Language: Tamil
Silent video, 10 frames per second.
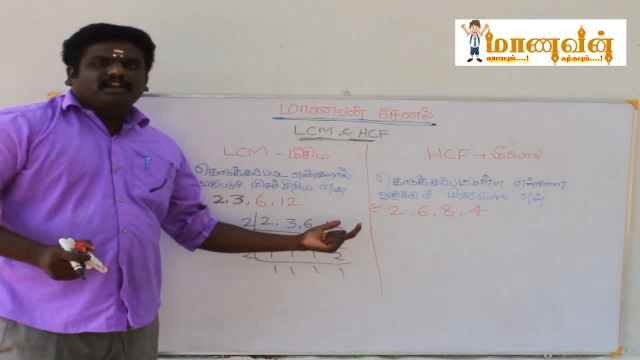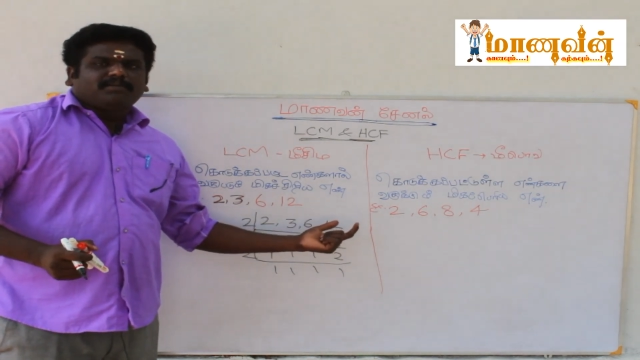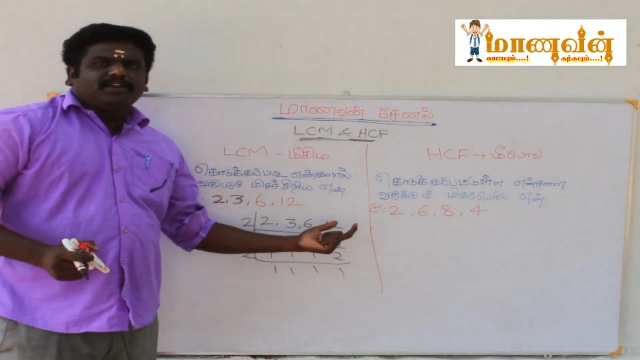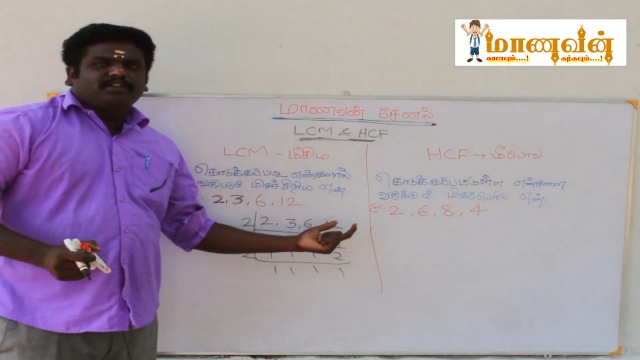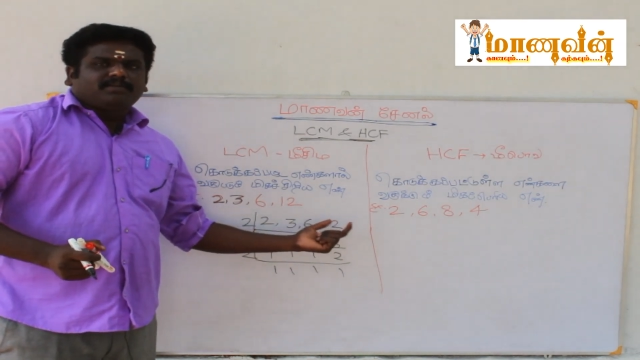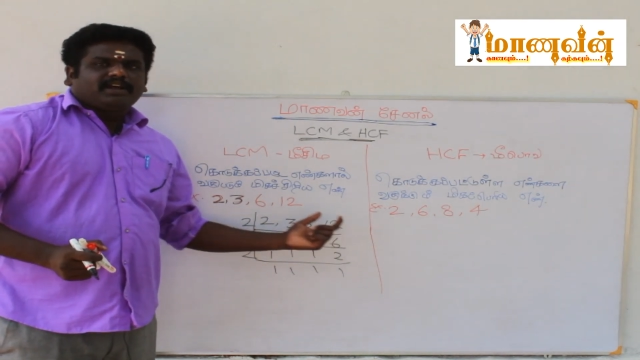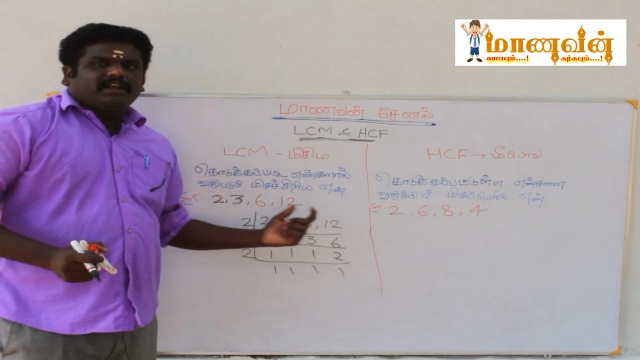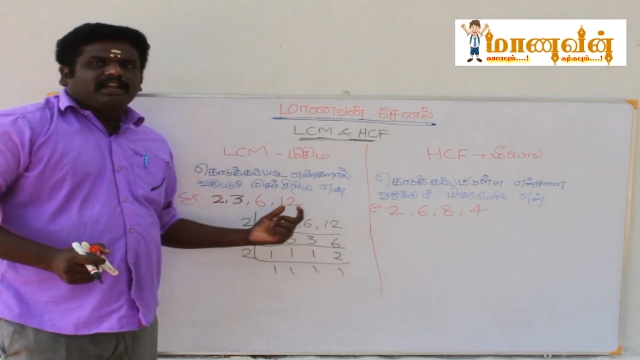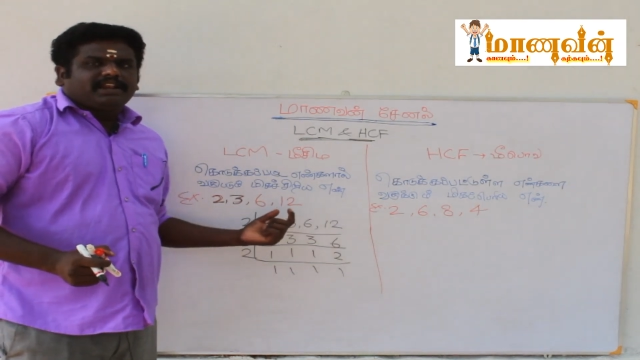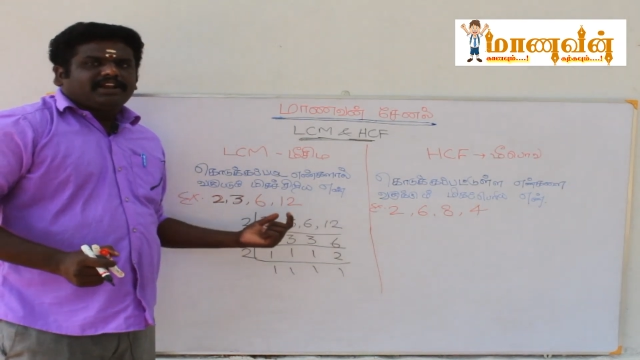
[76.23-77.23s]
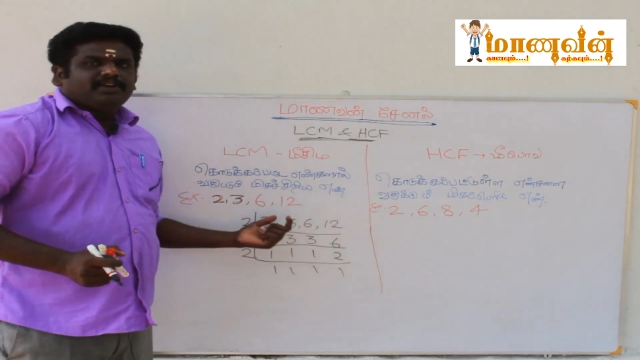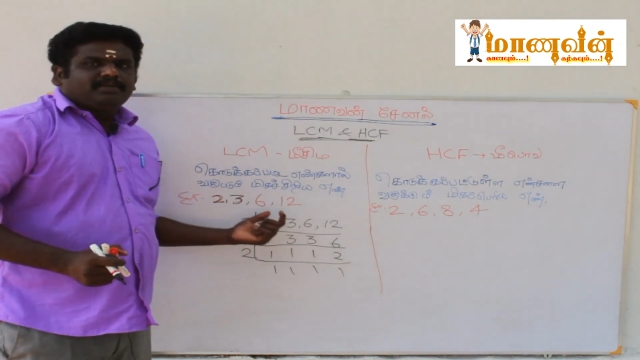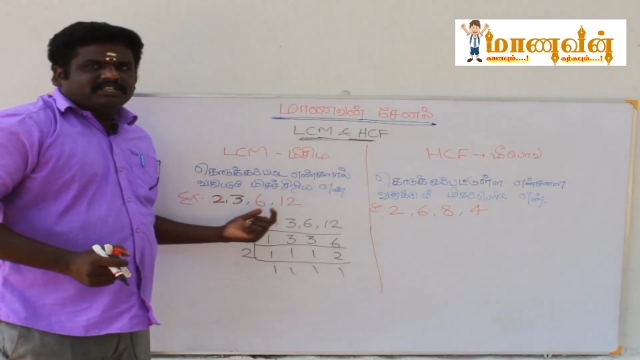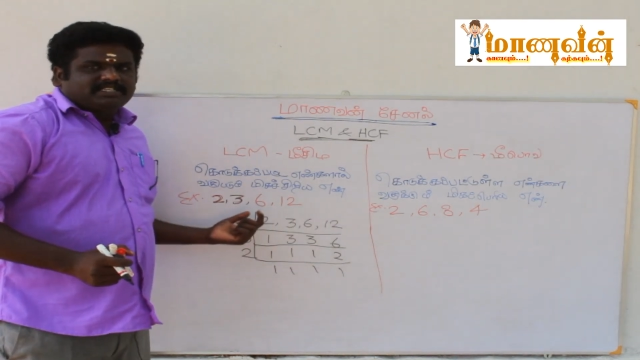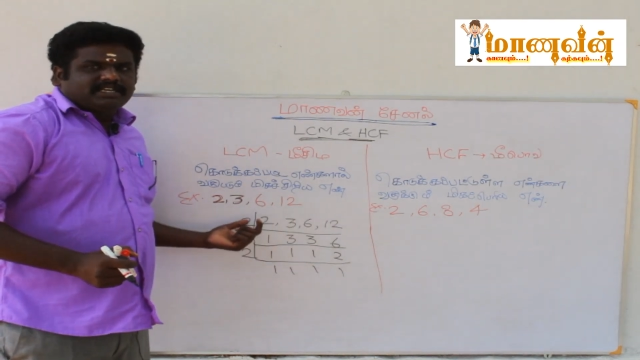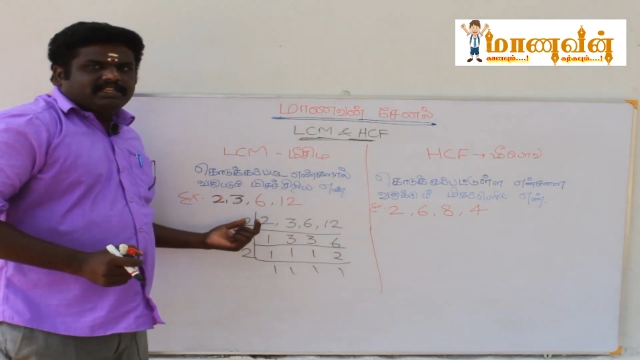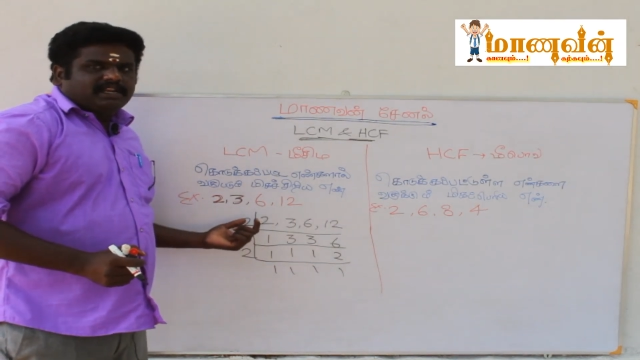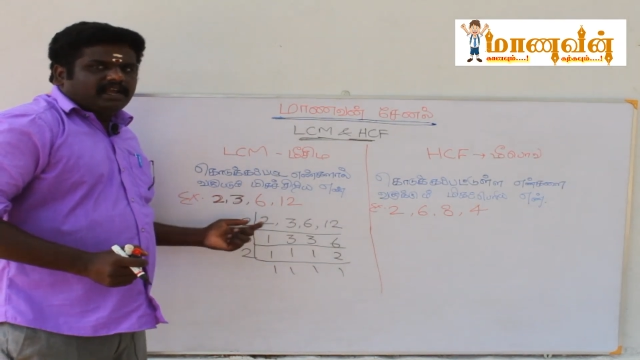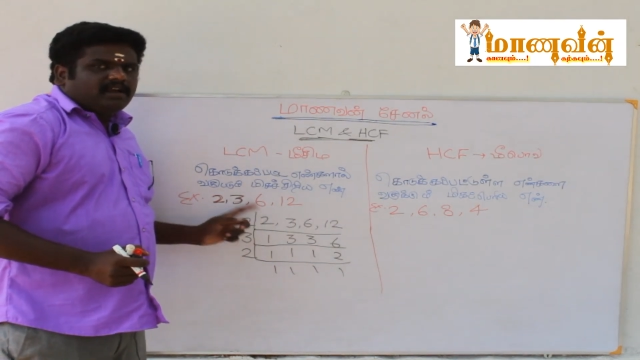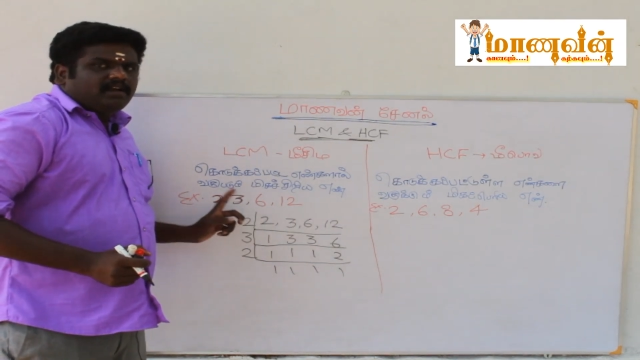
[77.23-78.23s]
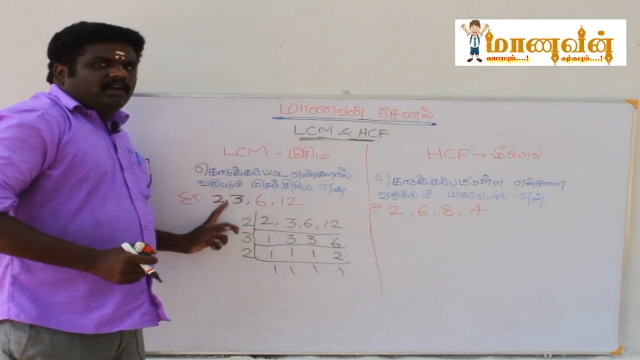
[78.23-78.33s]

நம்பர் எதுன்னு பாருங்கள் நான் ரெண்டுன்னு ஃபஸ்ட் எடுத்திருக்கேன்